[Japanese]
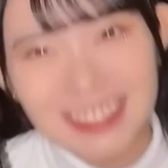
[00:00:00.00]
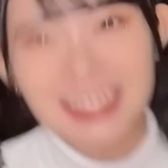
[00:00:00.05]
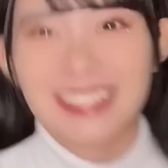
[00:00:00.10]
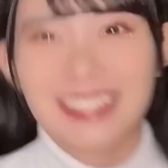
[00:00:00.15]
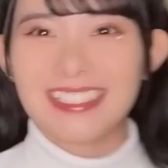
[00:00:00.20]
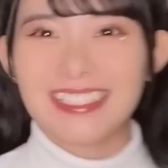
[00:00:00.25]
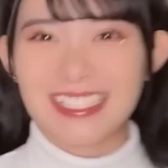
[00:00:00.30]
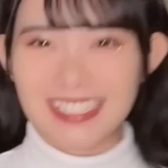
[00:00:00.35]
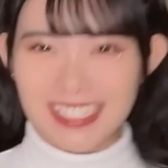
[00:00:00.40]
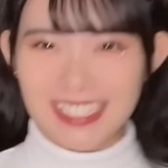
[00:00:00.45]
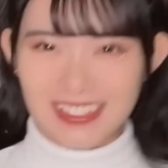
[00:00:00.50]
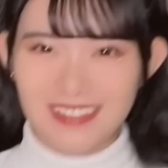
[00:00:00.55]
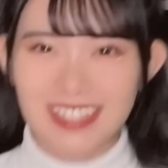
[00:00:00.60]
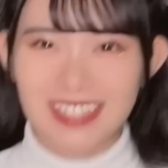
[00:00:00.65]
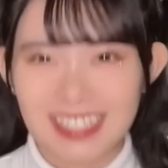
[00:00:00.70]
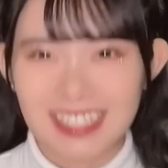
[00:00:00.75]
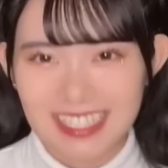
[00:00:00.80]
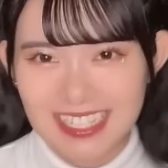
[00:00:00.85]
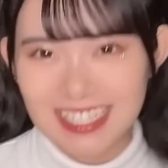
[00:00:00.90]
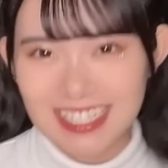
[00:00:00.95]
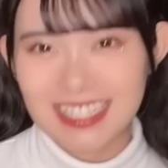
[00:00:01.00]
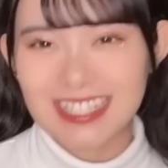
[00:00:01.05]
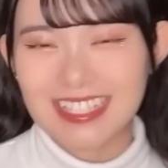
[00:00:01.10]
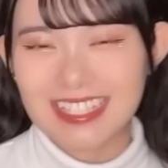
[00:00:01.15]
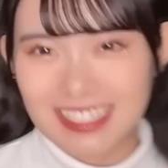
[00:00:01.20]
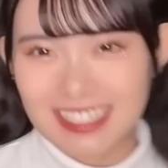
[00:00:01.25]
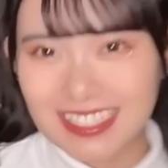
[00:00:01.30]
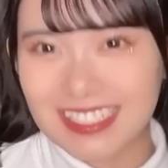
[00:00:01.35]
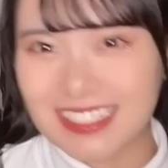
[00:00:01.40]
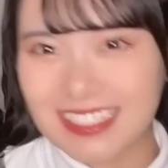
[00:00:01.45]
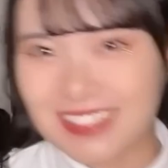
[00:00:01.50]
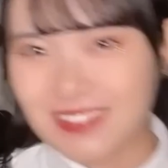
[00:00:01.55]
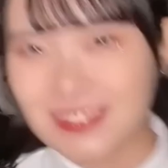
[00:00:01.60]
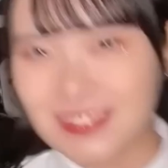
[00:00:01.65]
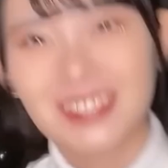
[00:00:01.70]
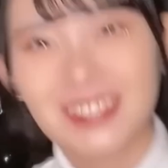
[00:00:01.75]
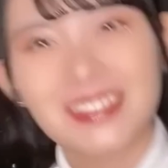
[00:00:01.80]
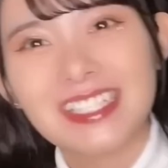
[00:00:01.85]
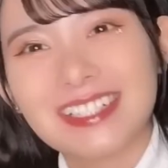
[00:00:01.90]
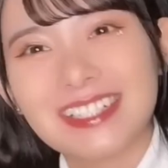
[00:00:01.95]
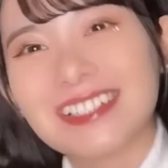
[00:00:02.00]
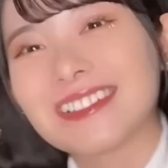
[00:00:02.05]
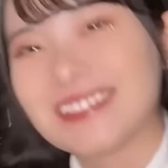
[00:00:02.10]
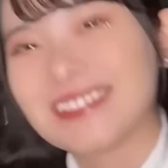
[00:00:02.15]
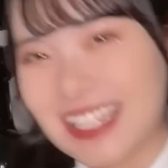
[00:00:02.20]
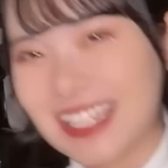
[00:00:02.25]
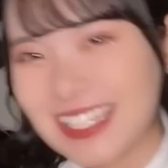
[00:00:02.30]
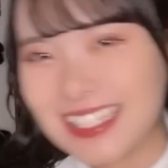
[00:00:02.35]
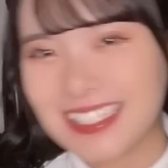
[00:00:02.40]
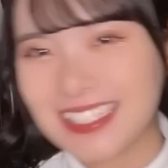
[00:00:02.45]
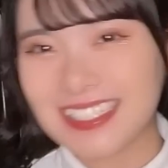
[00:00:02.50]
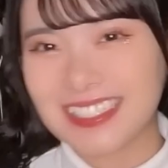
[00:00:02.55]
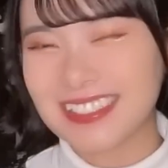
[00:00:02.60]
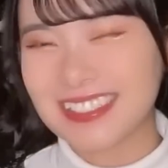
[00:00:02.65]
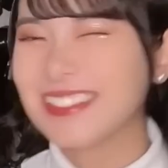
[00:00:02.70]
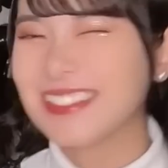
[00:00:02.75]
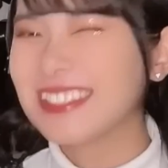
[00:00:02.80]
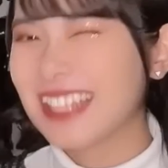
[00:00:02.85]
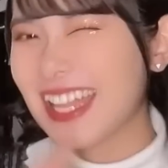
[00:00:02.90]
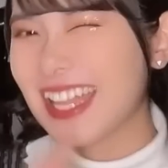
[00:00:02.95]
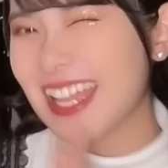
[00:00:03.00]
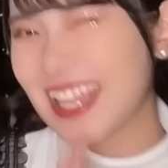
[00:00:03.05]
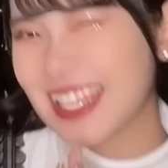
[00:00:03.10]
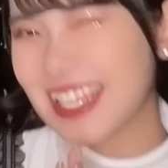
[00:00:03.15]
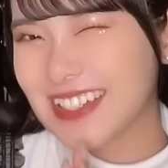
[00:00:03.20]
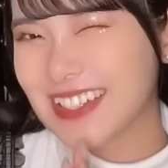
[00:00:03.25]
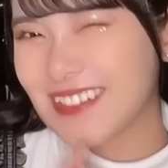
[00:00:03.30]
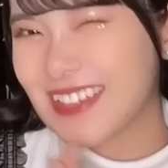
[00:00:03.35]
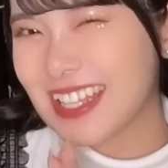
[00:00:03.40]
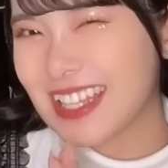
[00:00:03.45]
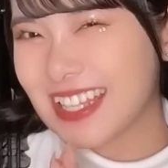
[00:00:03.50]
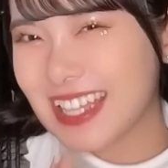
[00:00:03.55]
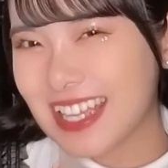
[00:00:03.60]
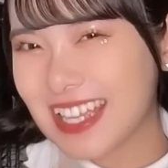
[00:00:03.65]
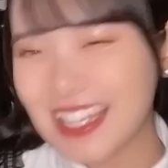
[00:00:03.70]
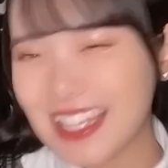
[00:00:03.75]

何紙なんか入ってたか、ブログに書くね。許してごめんね。